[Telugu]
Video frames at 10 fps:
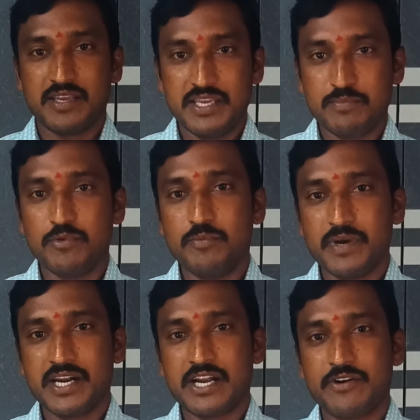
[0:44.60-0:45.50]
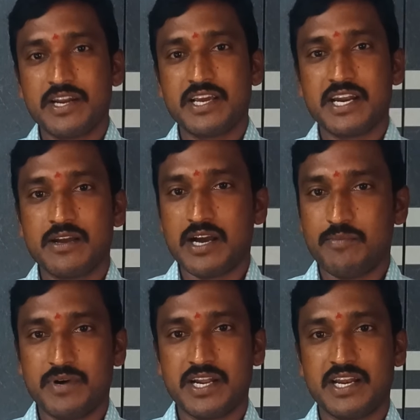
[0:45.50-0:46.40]
ఈ పూంబడికి రావడానికి కారణం
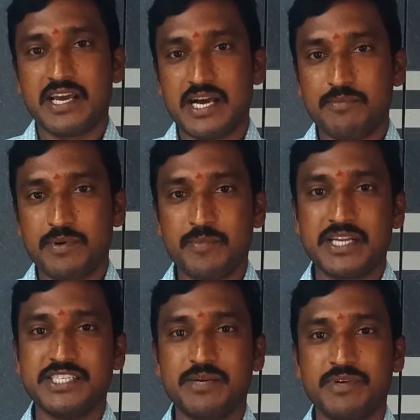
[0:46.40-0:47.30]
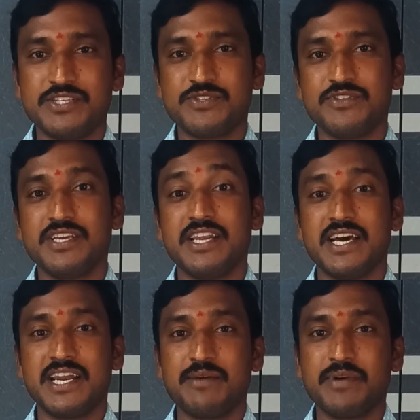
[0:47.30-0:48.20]
అమ్మ నాన్న అమ్మ మనకు జన్మనిస్తుంది
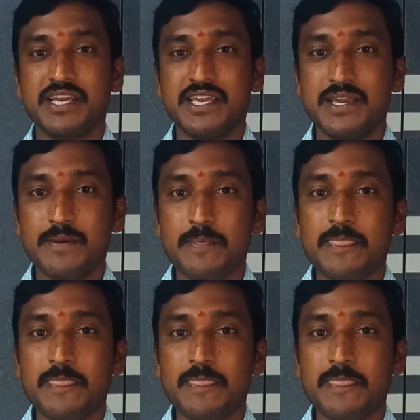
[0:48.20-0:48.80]
నాన్న మనకి